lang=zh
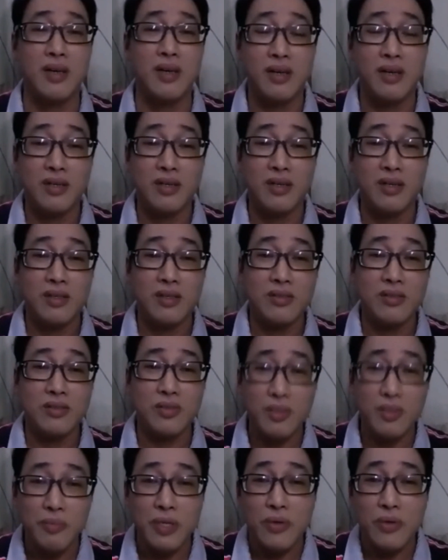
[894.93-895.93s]
就是没有
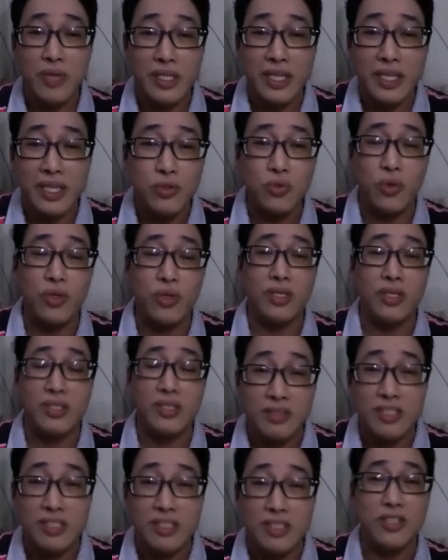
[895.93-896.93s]
人要做人，
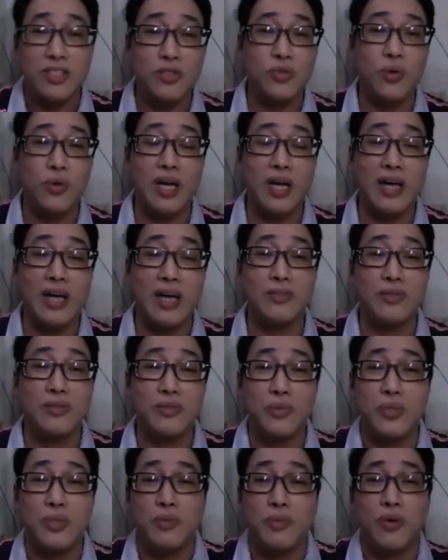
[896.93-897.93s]
你去做啦，就是
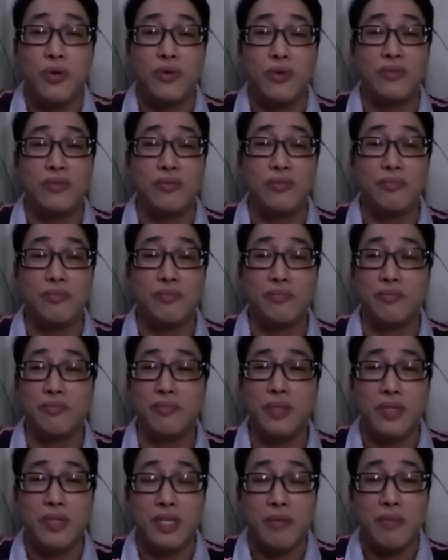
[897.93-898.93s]
为什么没有人
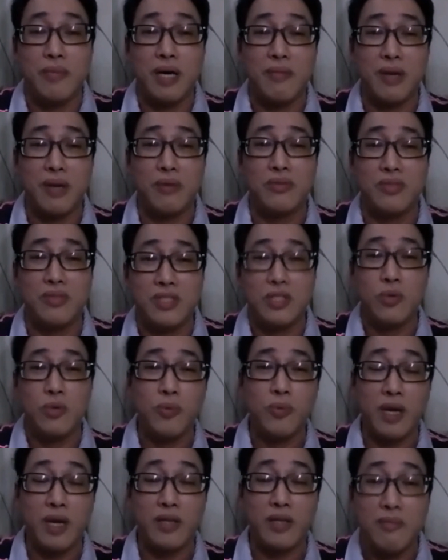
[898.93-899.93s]
要卖帽子，你又不
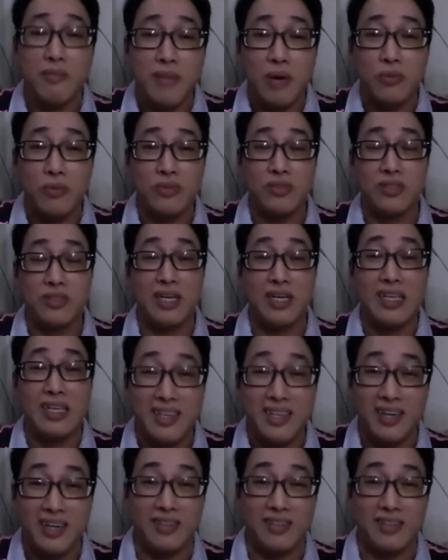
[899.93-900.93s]
卖那帽子这样
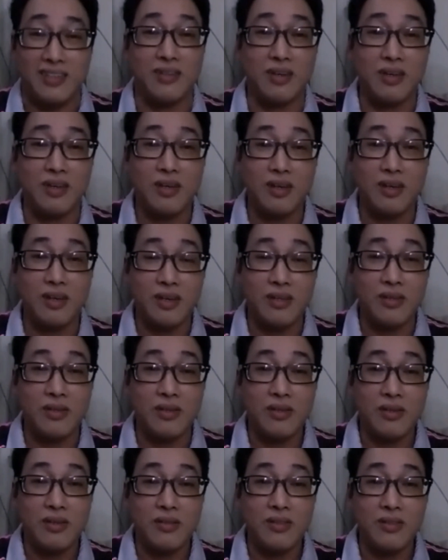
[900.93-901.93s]
梗？
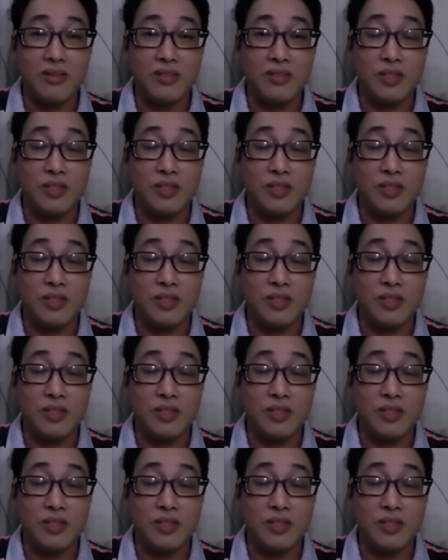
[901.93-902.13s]
什么